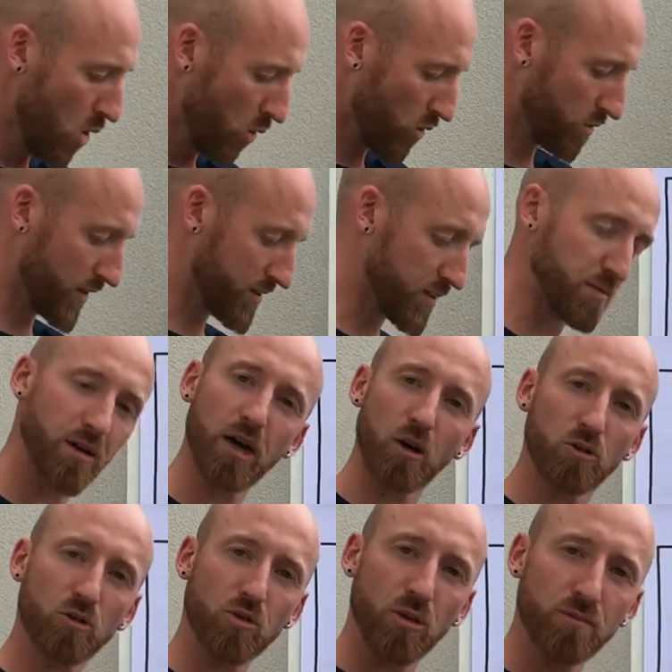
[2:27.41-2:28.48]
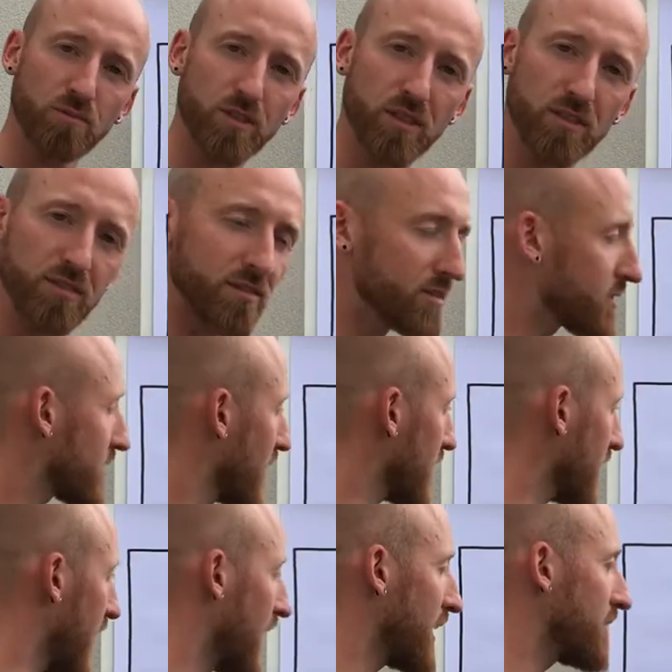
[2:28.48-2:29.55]
und was dabei rauskommen wird, ist
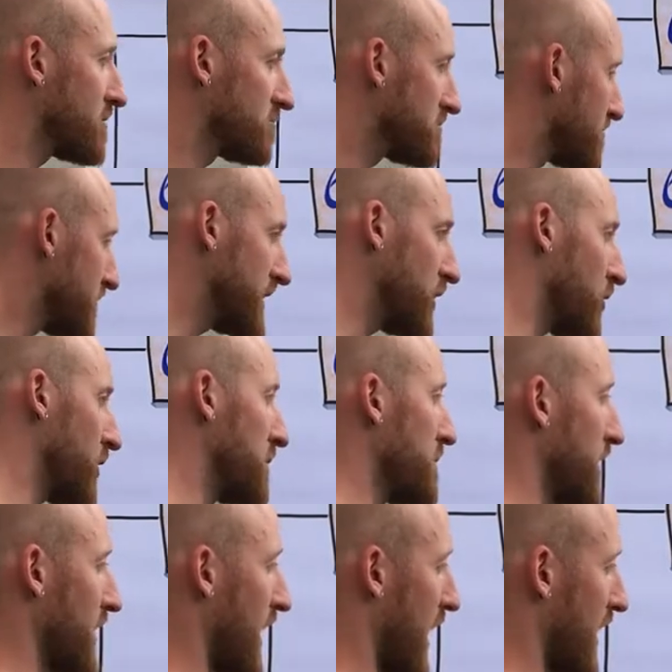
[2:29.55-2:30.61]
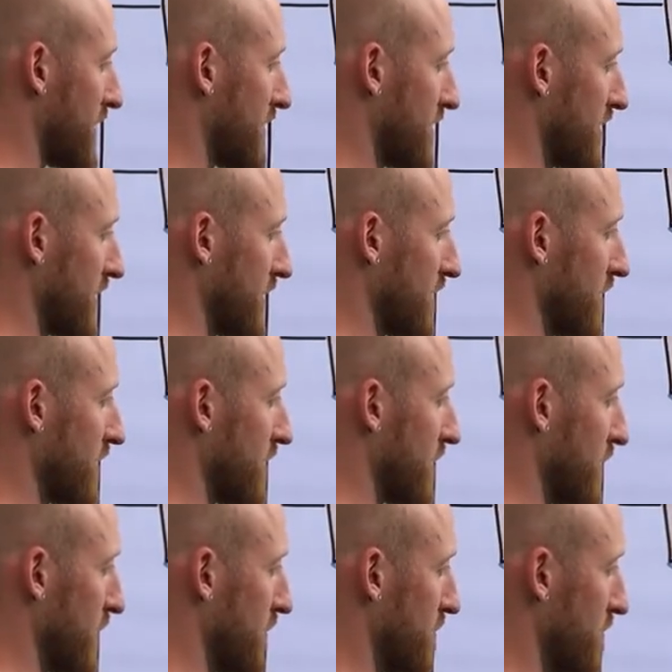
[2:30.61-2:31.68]
dann ein wie auch immer geartetes
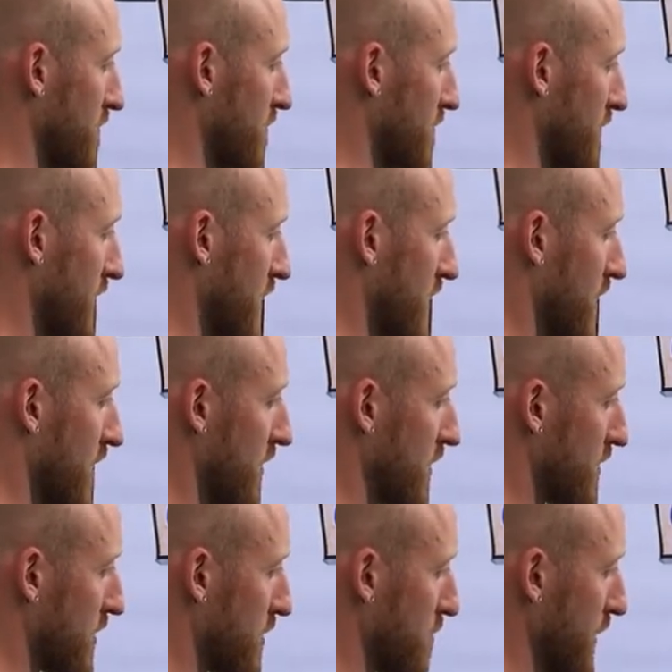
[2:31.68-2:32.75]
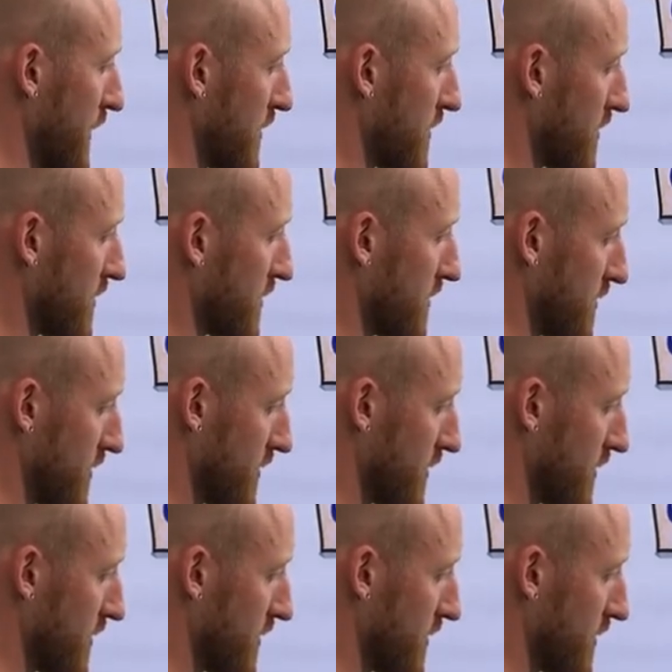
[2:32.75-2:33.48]
ähm, Gebilde,